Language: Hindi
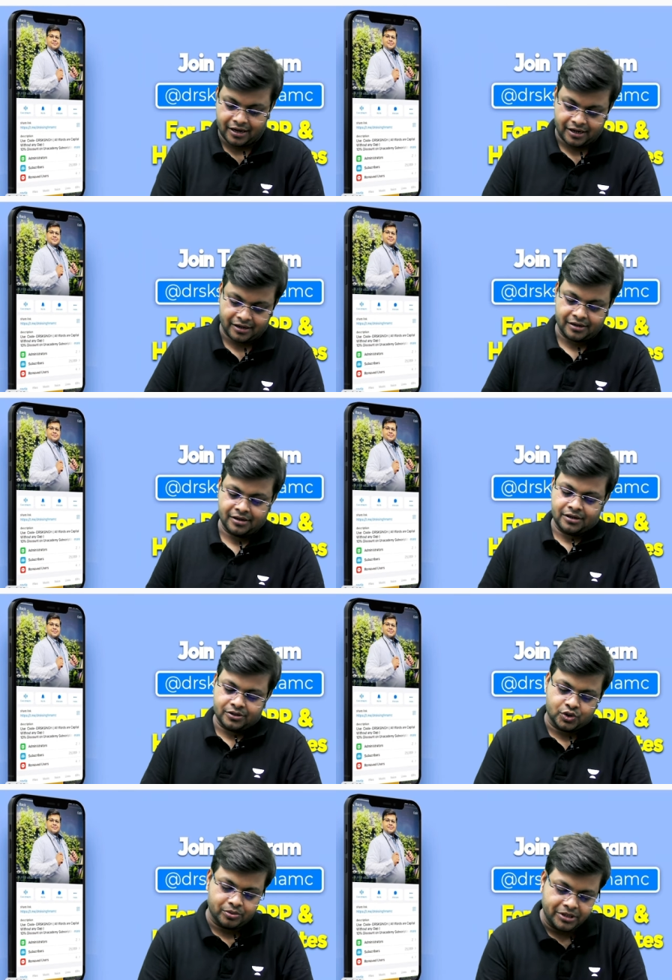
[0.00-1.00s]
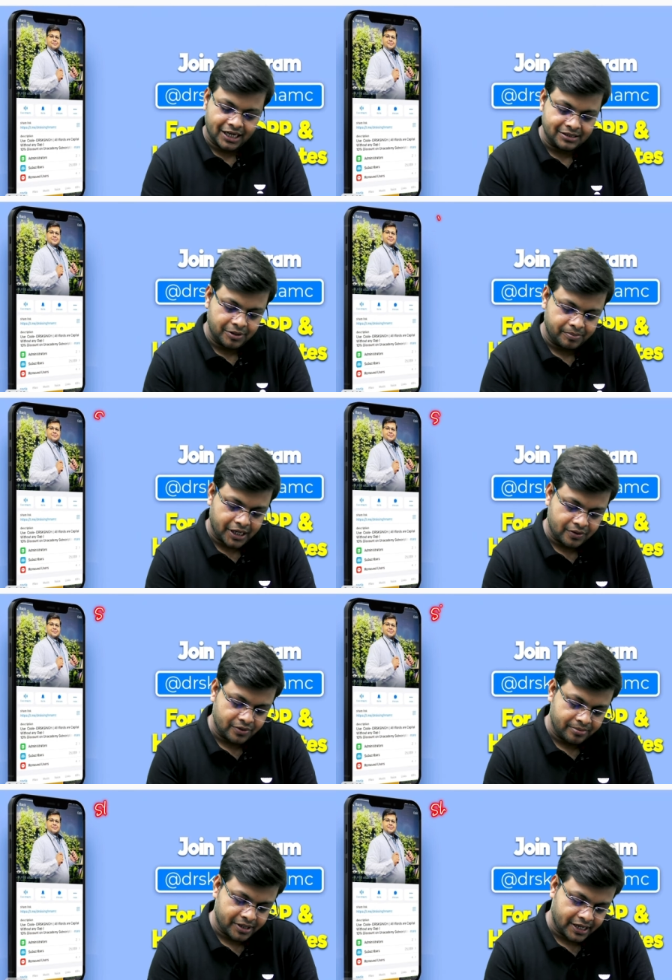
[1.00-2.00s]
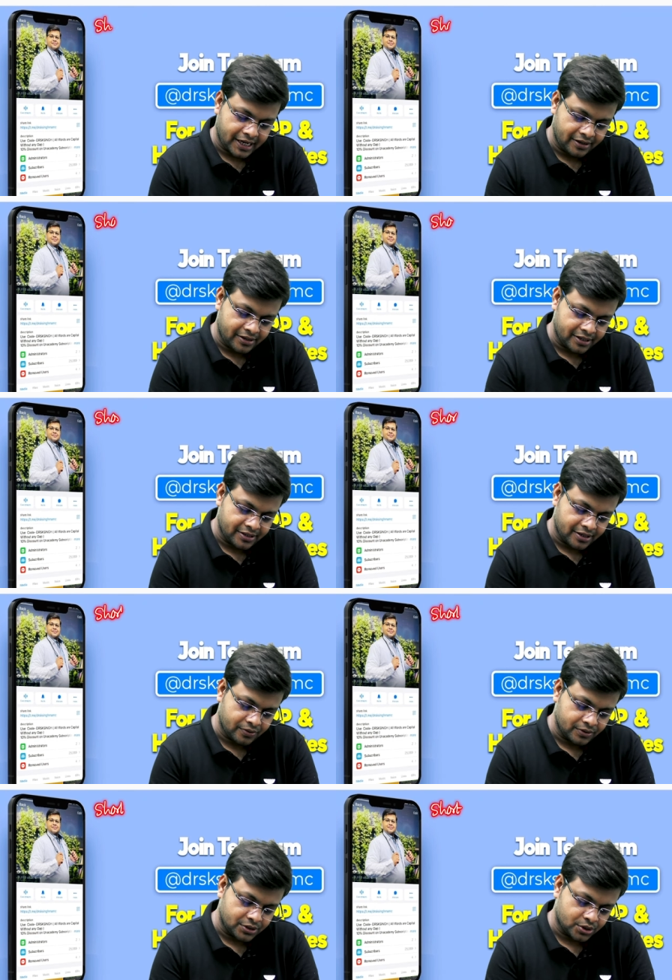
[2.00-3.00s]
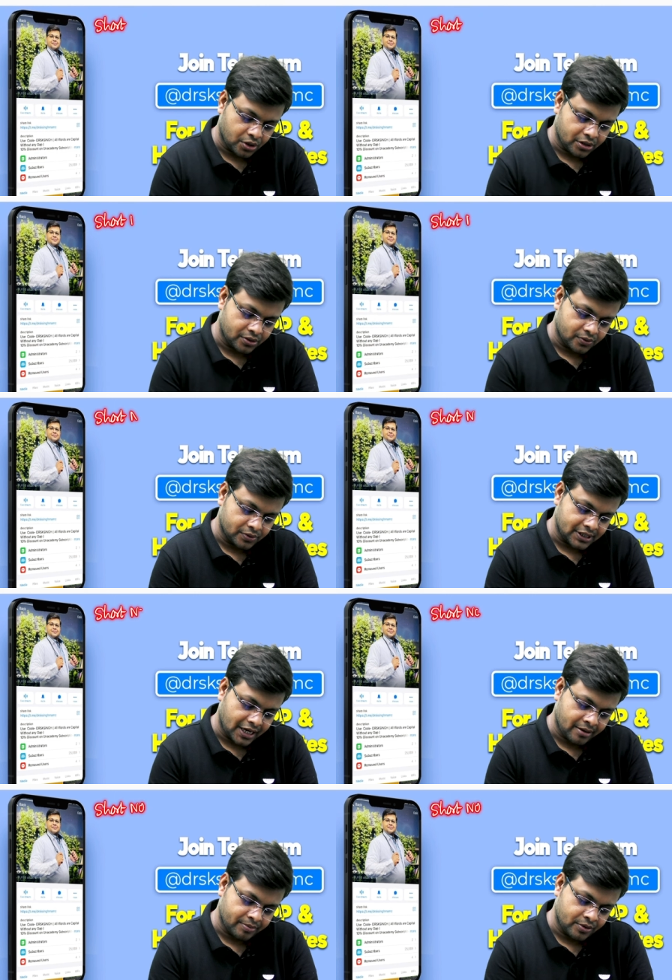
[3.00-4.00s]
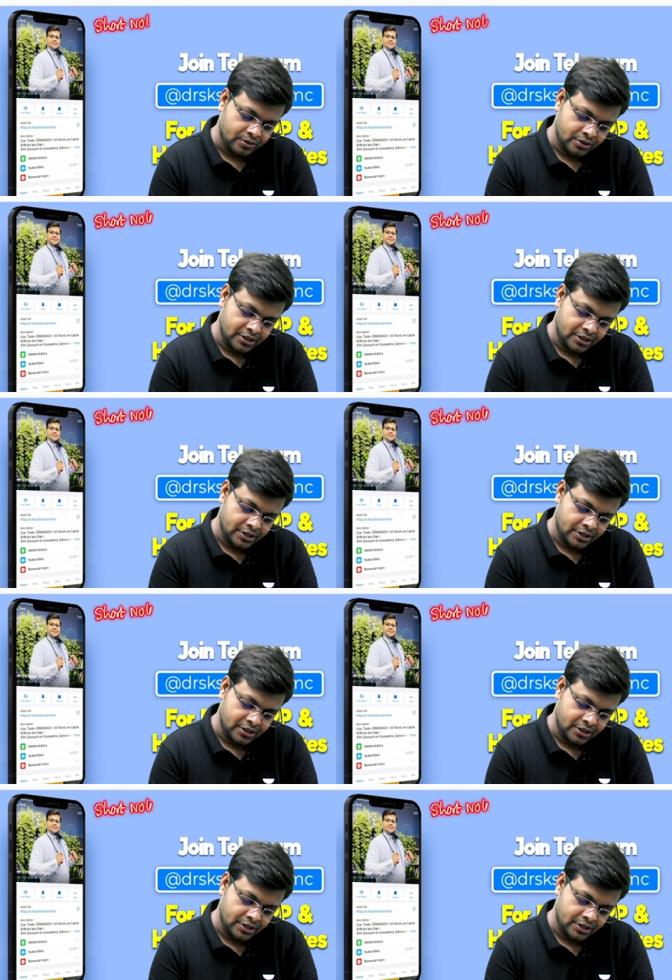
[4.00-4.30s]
ना रहें जो भी आज मैं पढ़ाऊँगा मेरे हैंड रिटन नोट्स शॉर्ट नोट्स आपको